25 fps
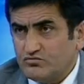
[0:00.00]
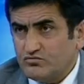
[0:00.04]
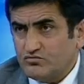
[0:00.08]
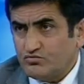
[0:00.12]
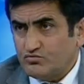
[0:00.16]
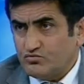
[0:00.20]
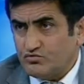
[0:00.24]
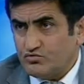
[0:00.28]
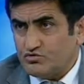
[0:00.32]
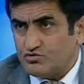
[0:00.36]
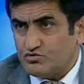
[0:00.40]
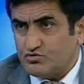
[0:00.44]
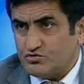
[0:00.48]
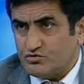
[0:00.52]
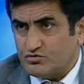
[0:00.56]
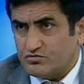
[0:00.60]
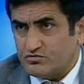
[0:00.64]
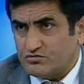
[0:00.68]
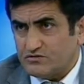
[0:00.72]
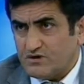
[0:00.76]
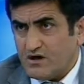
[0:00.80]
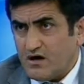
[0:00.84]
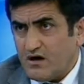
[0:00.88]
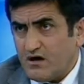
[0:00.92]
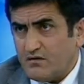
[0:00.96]
düşüyor.
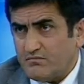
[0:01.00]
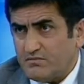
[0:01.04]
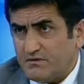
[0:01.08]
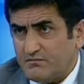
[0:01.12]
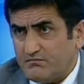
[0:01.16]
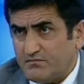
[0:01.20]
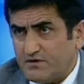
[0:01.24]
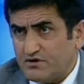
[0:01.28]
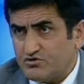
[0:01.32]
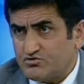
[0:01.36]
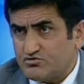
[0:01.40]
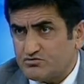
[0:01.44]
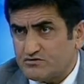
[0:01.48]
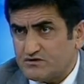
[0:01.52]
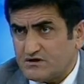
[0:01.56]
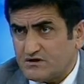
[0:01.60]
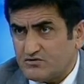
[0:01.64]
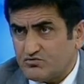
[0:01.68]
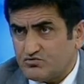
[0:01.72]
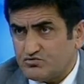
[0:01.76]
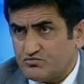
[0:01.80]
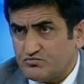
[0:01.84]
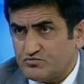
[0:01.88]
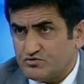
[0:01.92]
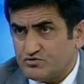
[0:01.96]
Ta 1500 lira
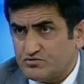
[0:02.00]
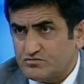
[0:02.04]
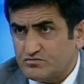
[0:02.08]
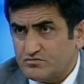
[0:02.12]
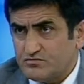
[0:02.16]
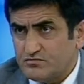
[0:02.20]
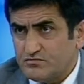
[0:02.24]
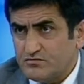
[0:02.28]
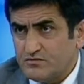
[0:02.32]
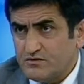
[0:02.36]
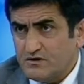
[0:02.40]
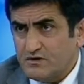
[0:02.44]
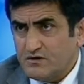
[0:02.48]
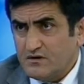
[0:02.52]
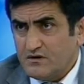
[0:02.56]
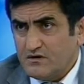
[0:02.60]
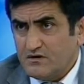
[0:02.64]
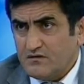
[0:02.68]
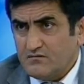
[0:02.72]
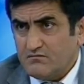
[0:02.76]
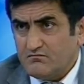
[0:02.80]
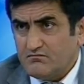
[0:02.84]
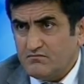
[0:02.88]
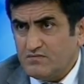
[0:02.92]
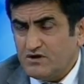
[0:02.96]
düşmüş
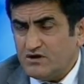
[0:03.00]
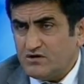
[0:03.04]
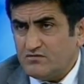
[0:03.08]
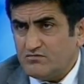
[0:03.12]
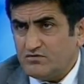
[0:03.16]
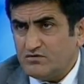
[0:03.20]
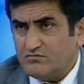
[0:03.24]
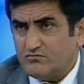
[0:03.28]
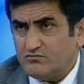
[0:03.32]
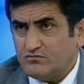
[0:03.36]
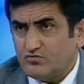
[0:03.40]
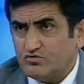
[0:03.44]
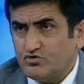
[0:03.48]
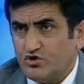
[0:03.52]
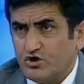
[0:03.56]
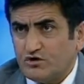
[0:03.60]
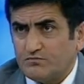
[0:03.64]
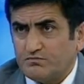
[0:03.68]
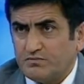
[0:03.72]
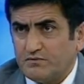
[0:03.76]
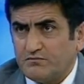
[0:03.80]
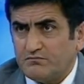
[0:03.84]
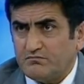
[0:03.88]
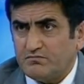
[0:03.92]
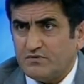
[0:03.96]
minimum
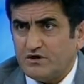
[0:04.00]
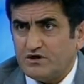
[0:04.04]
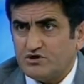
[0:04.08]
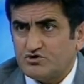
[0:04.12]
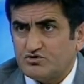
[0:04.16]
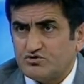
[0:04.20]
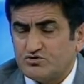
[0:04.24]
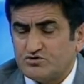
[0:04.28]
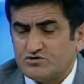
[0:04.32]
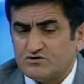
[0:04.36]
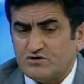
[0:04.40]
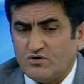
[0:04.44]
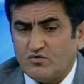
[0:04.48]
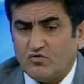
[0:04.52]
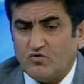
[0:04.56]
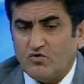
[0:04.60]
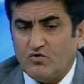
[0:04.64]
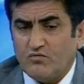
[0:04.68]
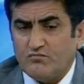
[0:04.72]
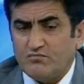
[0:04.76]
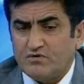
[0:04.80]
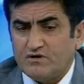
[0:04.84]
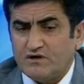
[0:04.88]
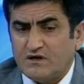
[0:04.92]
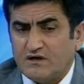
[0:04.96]
4500 ile
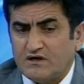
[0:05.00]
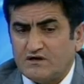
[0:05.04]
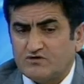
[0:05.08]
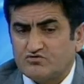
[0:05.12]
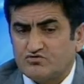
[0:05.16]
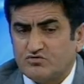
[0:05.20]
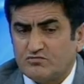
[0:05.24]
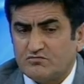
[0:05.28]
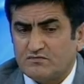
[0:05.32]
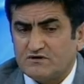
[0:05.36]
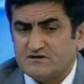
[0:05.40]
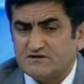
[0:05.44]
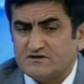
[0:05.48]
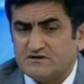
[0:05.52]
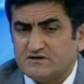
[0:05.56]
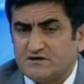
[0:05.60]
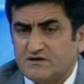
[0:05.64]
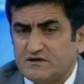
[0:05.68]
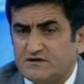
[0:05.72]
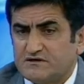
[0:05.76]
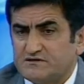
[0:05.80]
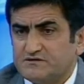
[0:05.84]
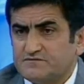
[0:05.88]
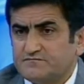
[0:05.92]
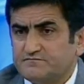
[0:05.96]
10000 arası olması gerekir.